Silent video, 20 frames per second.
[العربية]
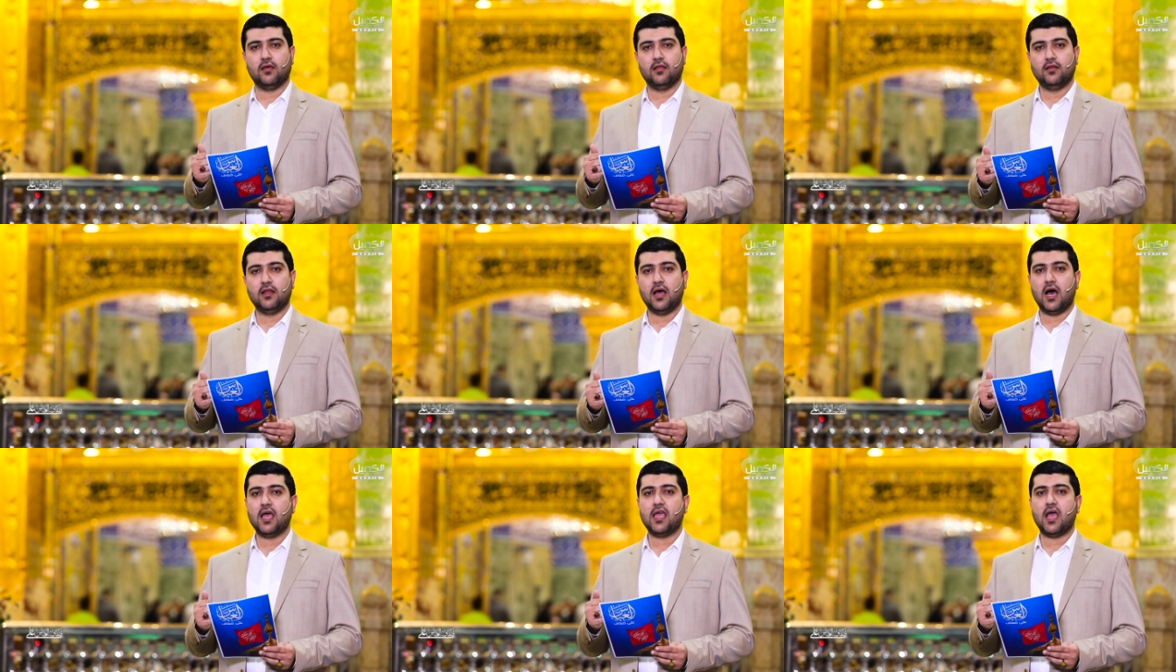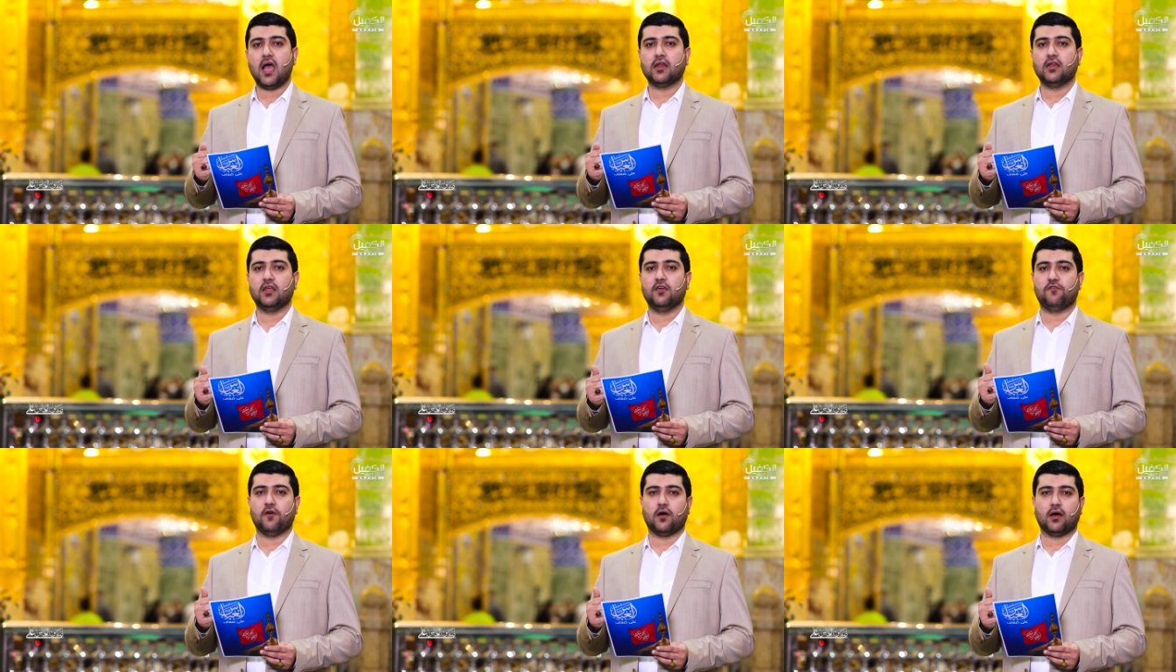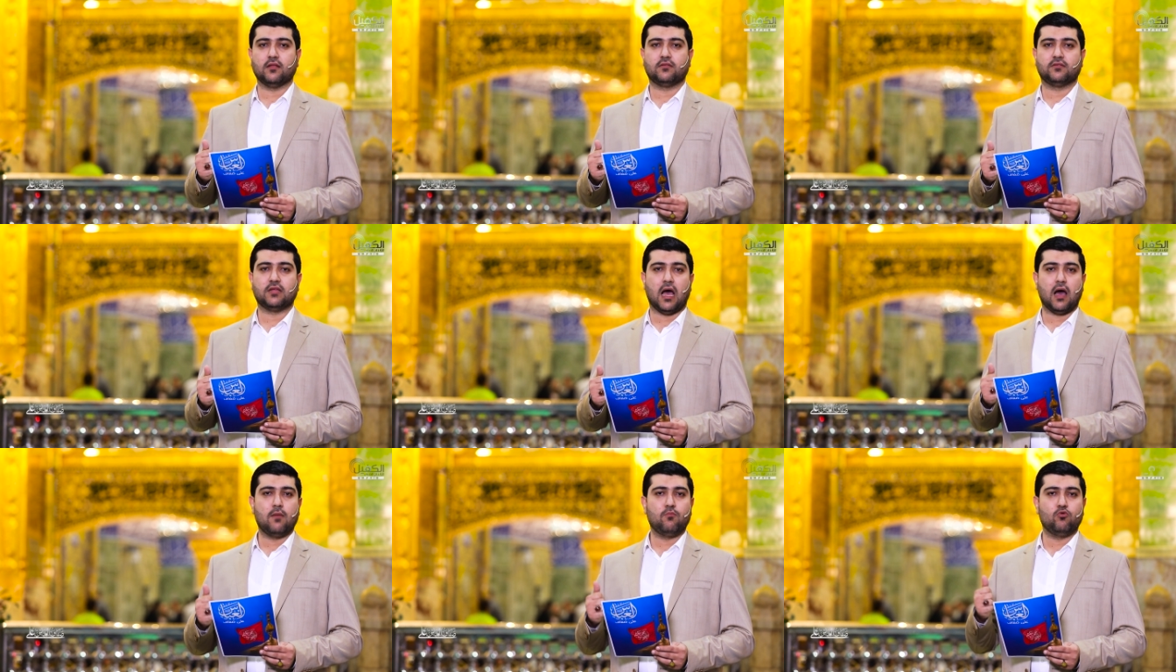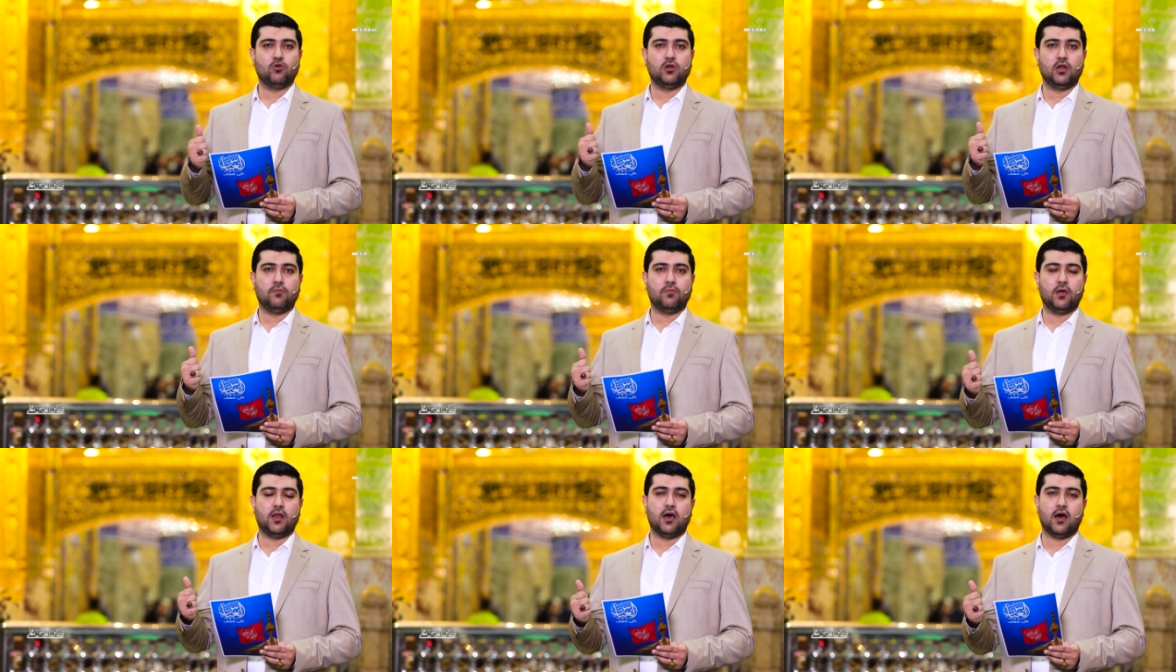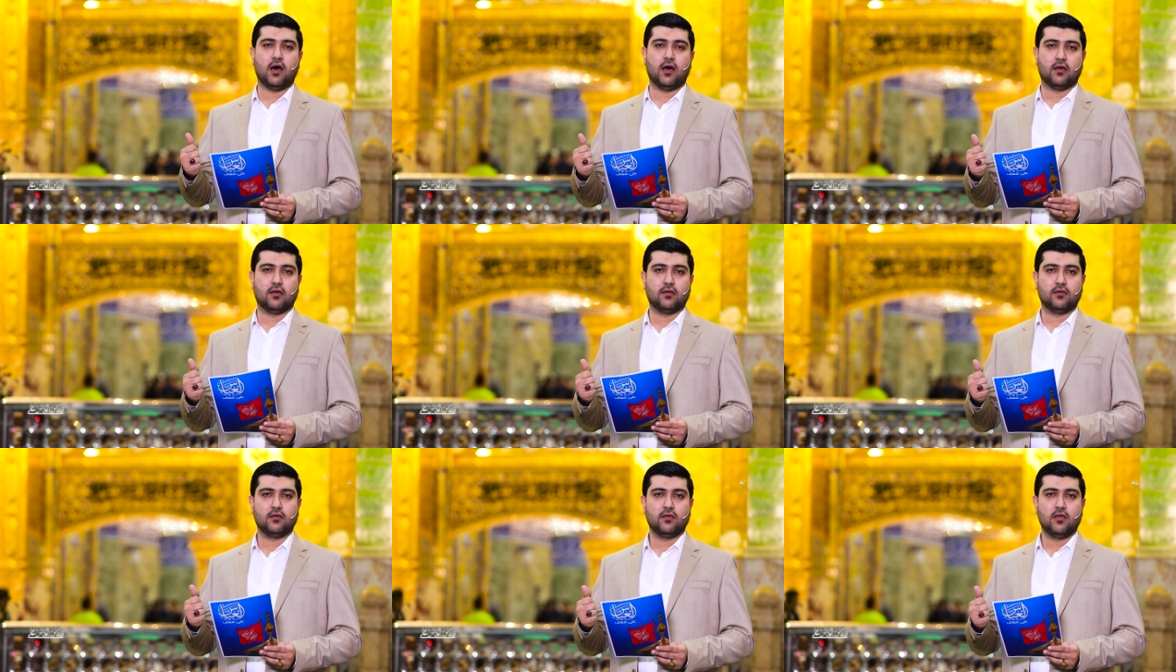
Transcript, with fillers: لا يعني فقط تحمل البلاء